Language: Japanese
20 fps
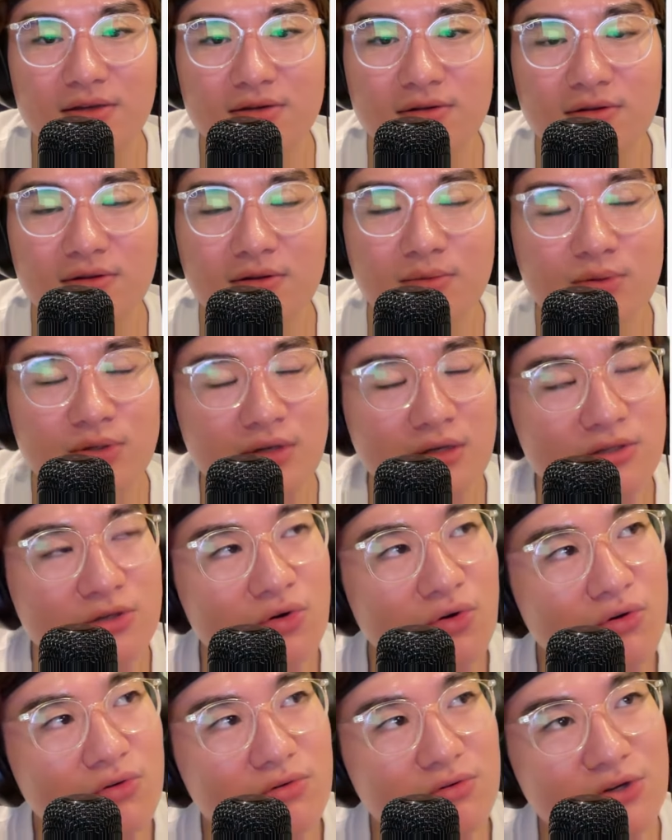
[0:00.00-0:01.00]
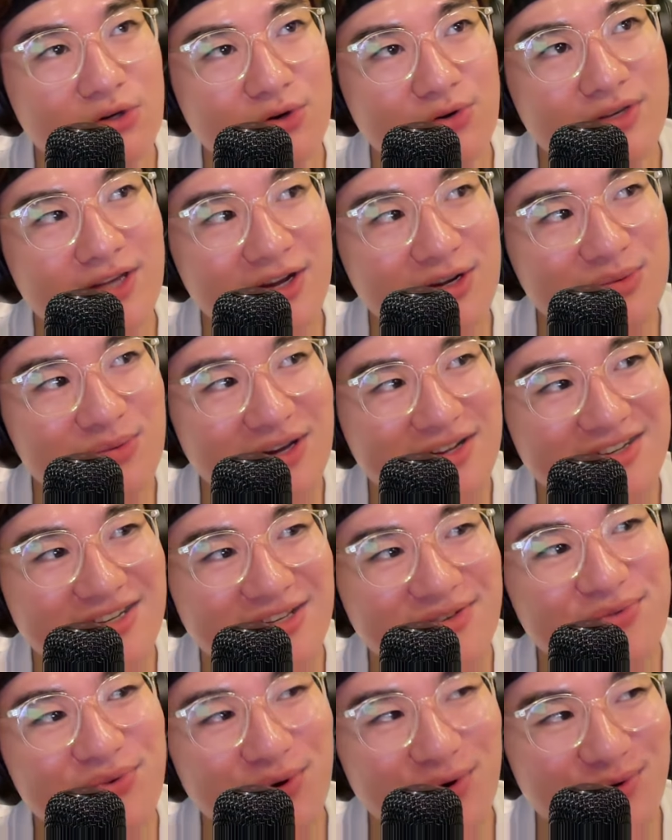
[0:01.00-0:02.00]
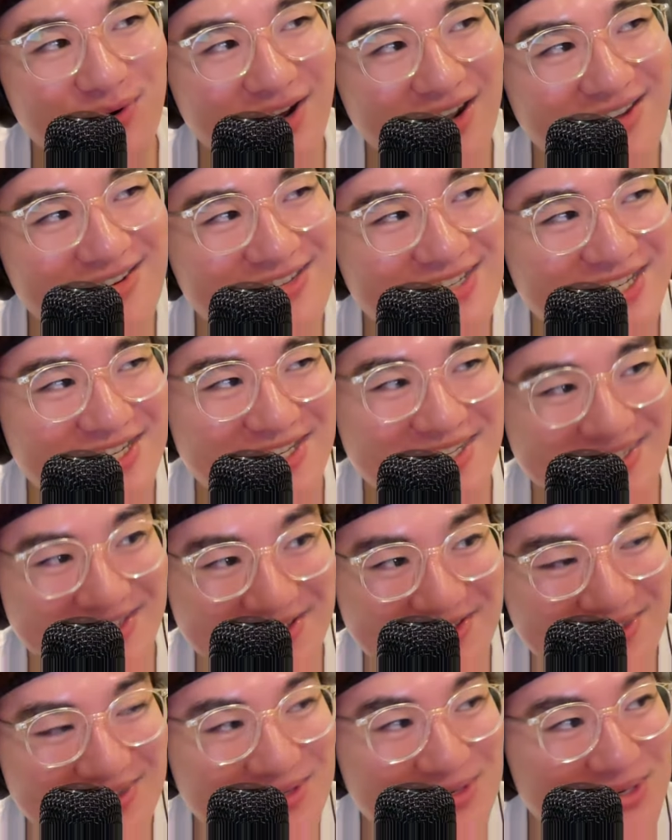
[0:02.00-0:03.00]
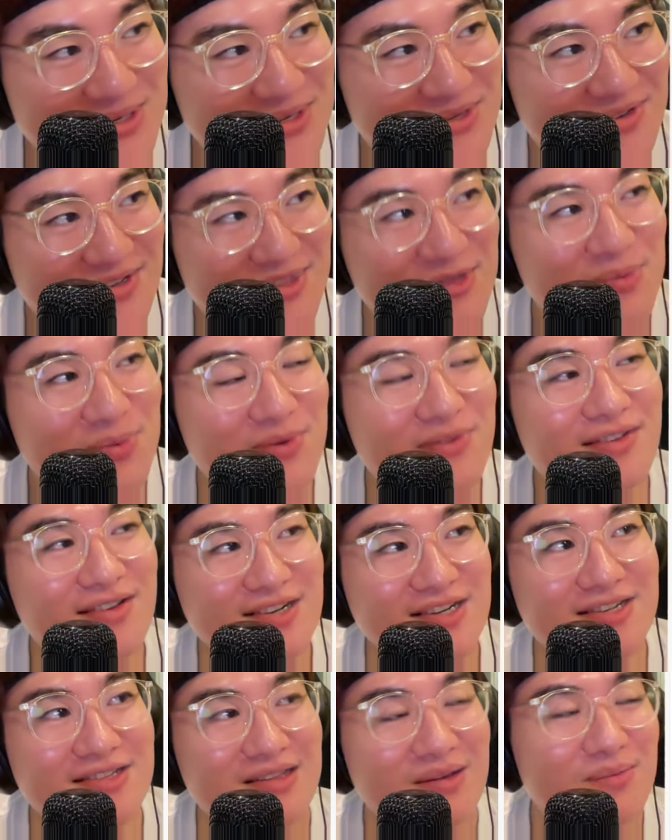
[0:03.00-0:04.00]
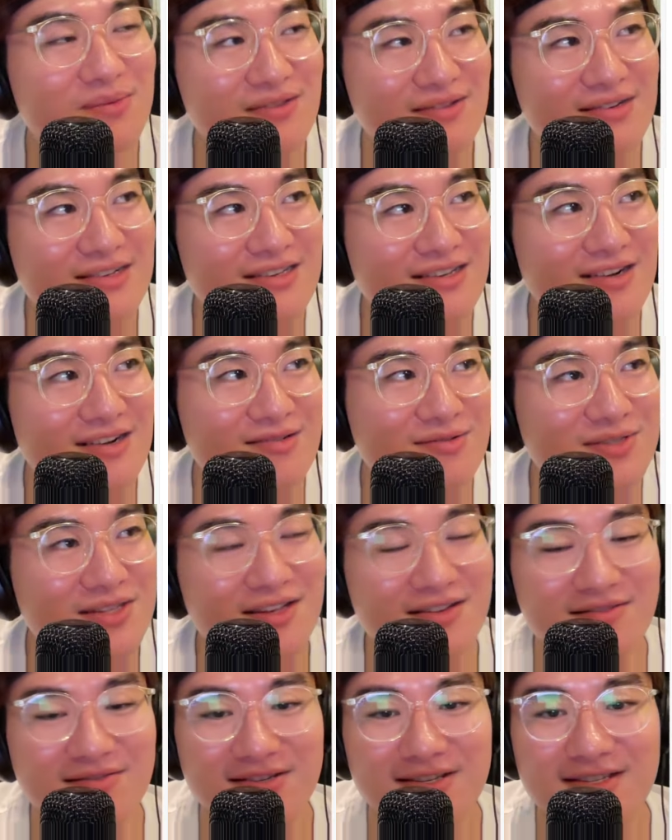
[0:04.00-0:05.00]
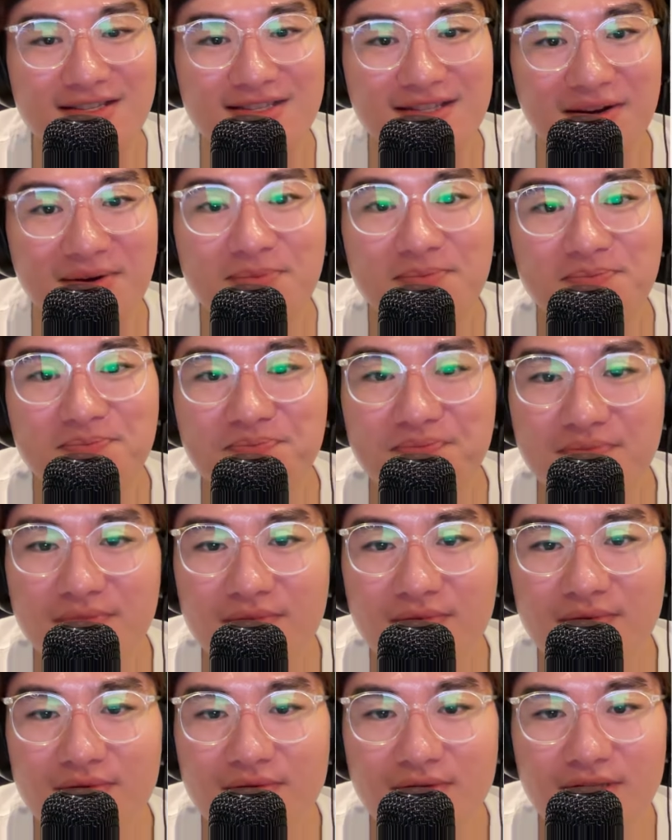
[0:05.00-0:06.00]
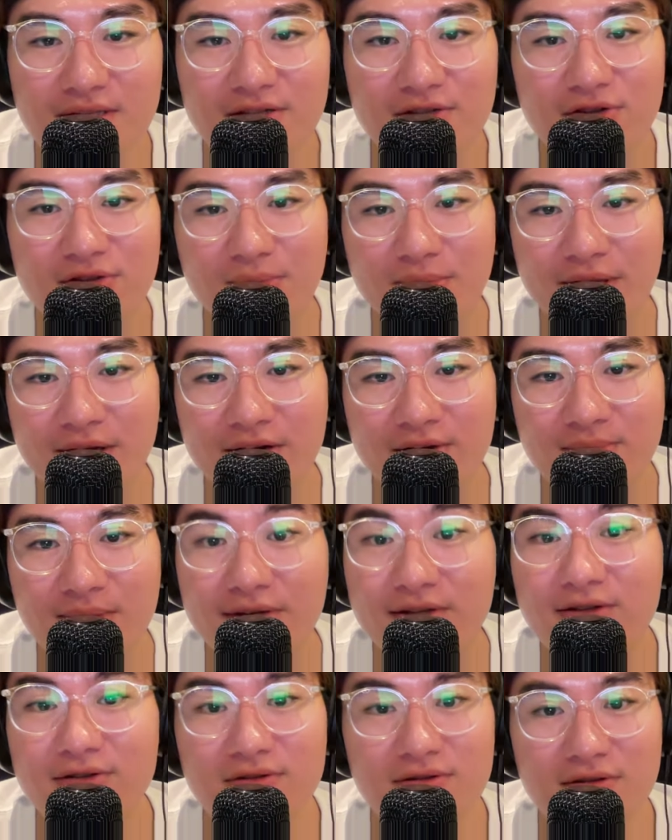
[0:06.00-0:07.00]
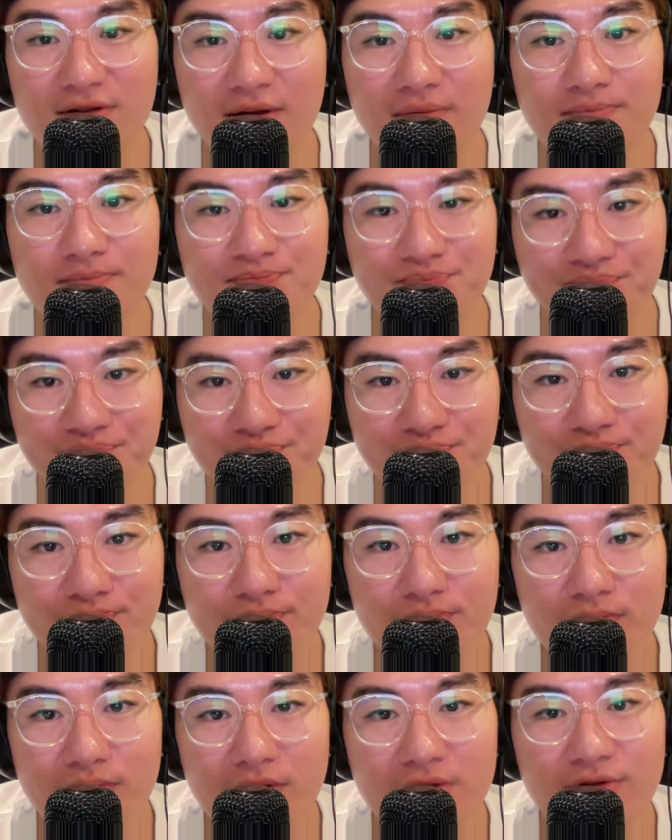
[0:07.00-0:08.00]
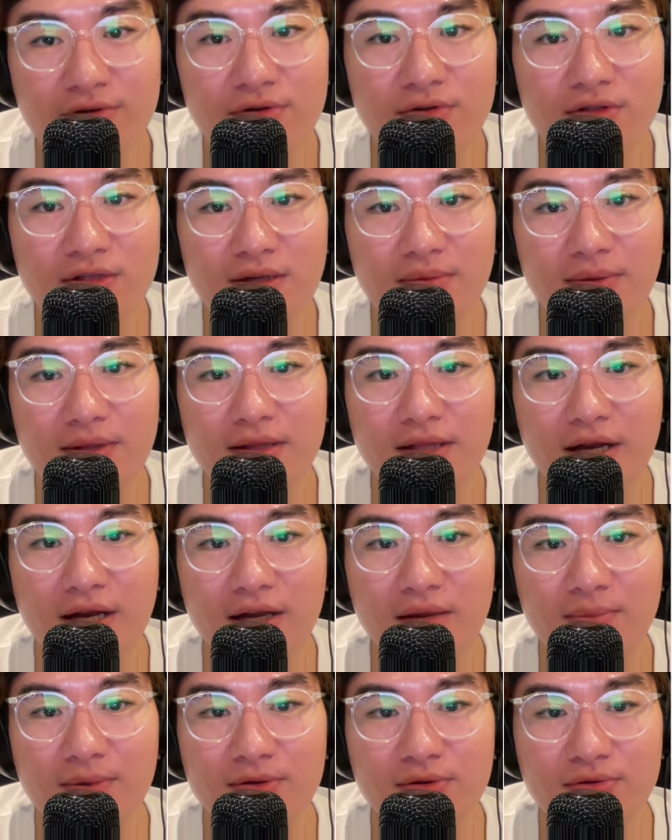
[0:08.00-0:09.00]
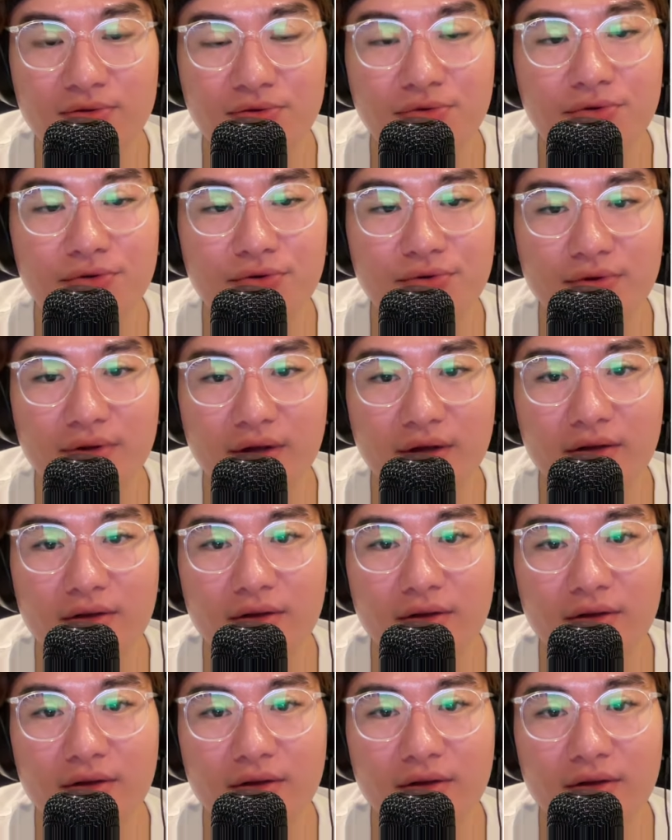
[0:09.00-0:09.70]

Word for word: でもさ、翔くん400万人フォロワーいるからさ、すごいよねと思うんだよね、改めて。平野さんのインスタ。ジンくんでも200万人いるしね。数字でだけ見るとすごいよね。